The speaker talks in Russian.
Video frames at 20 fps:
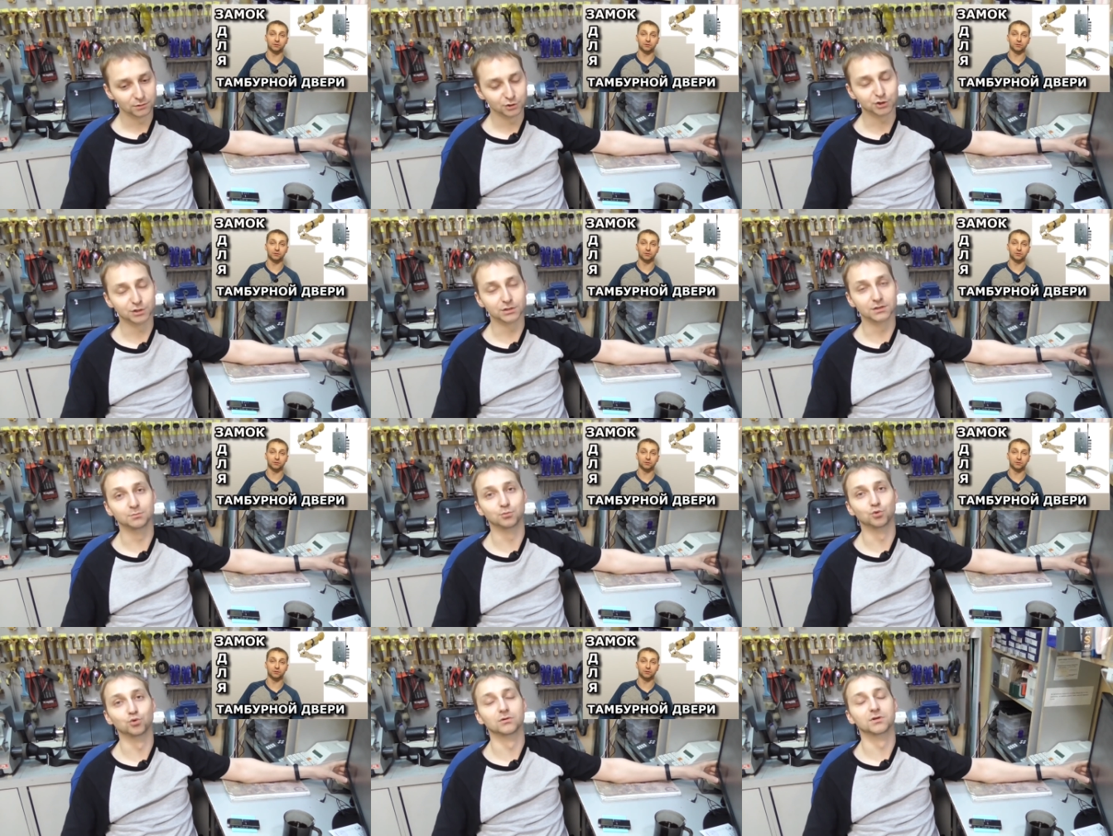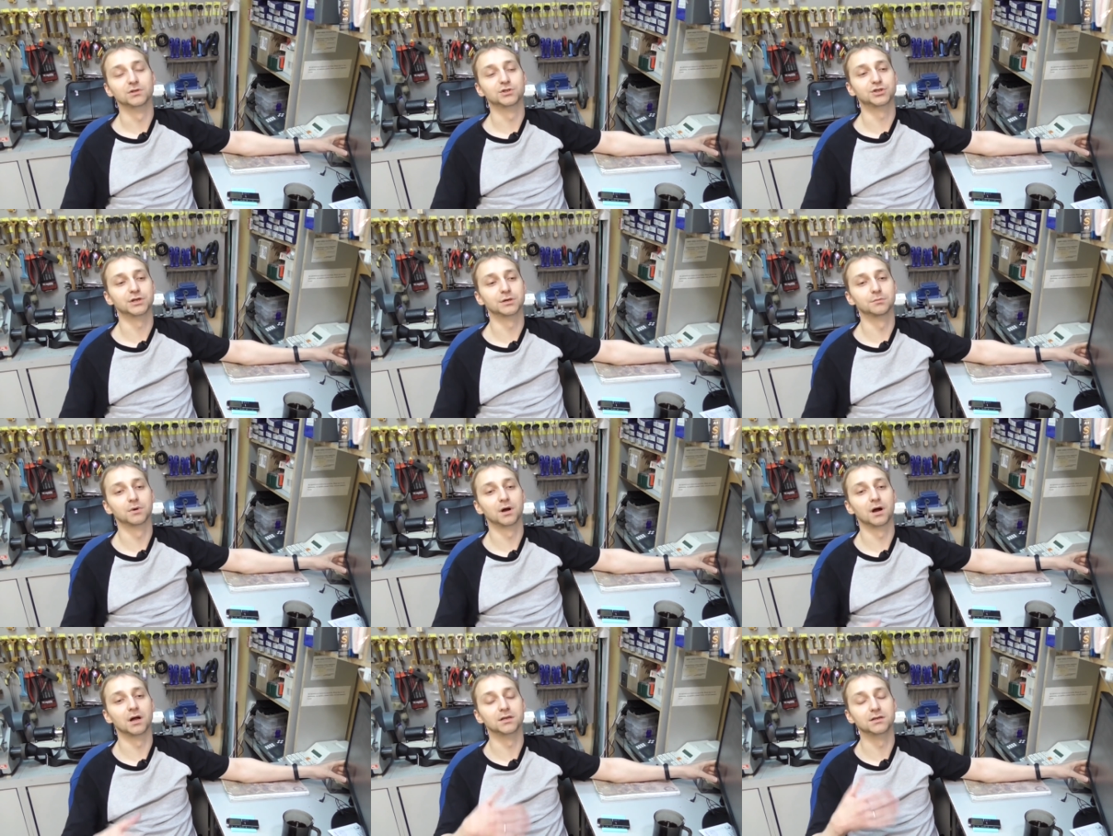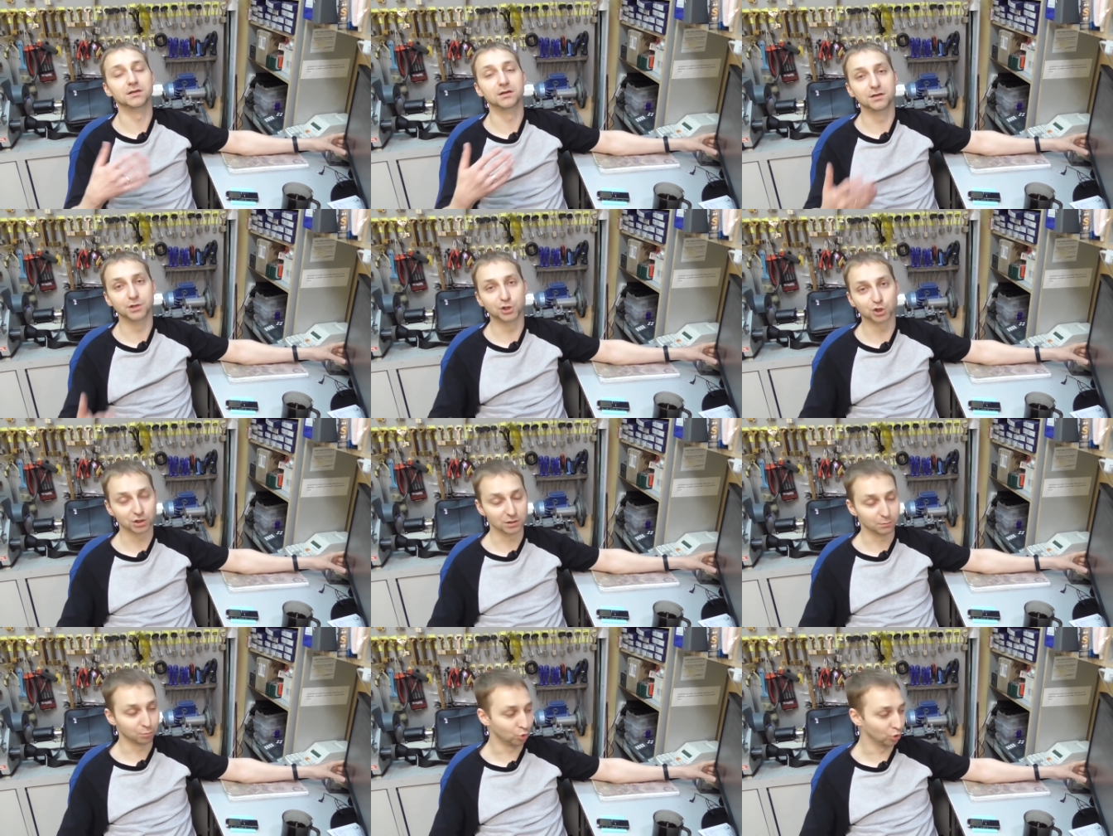чему, чем они
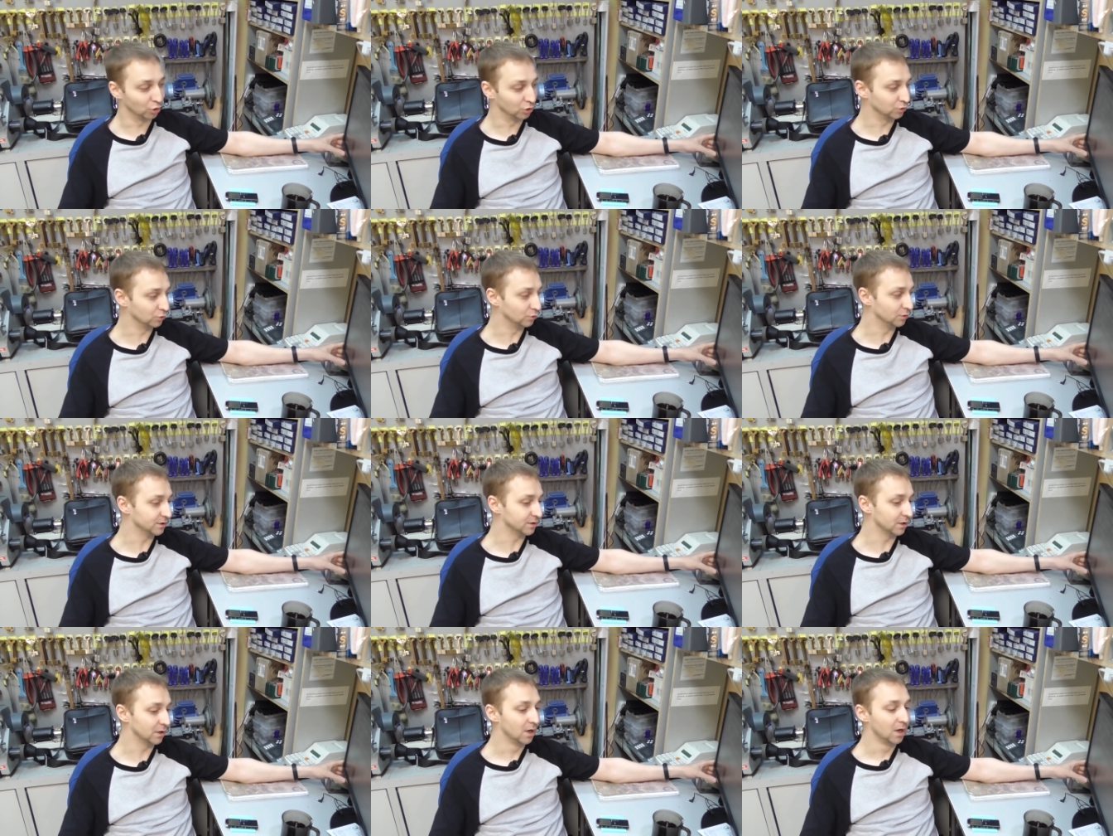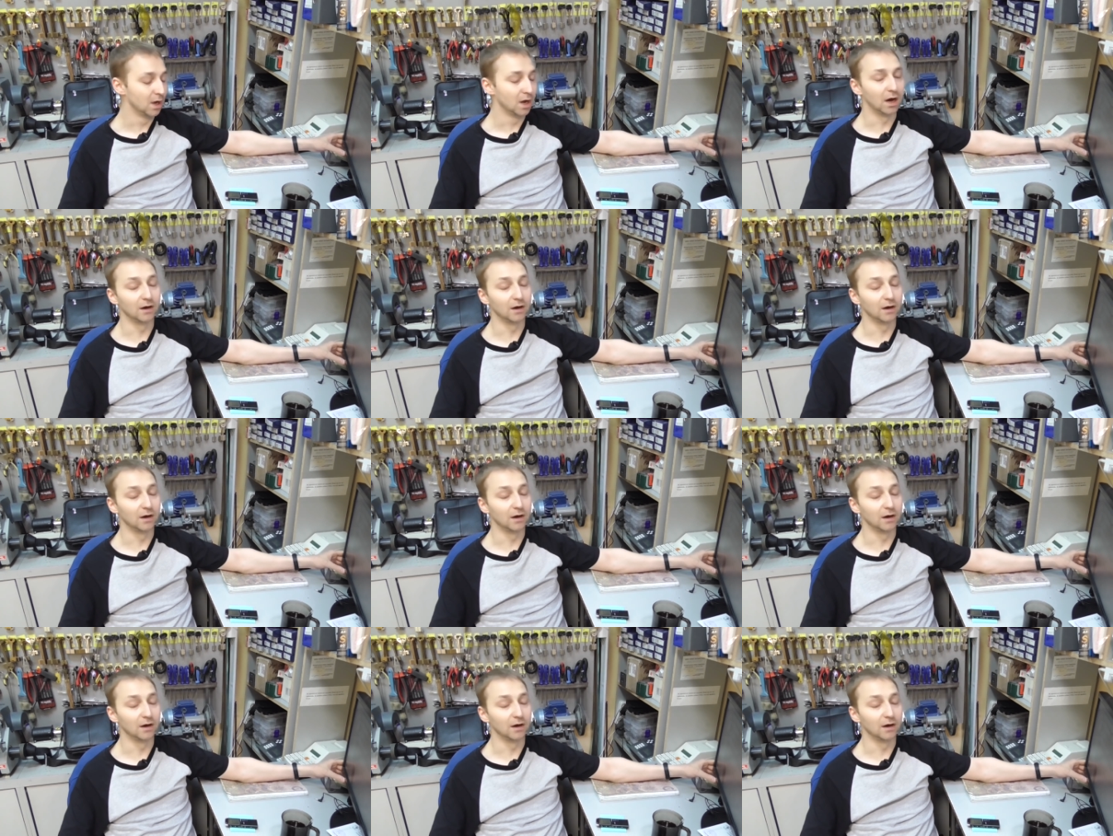лично пользуются.